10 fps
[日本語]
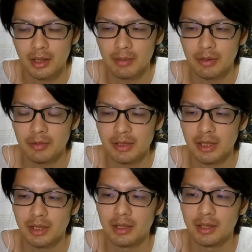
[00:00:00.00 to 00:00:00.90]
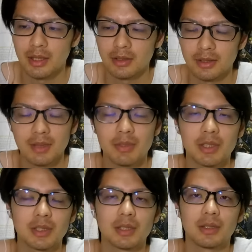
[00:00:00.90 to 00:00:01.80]
かぶりのフェス弦いたんで、それ全部
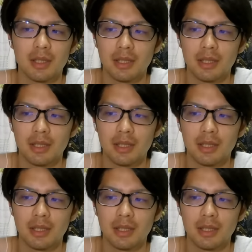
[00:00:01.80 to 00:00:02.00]
入れちゃっ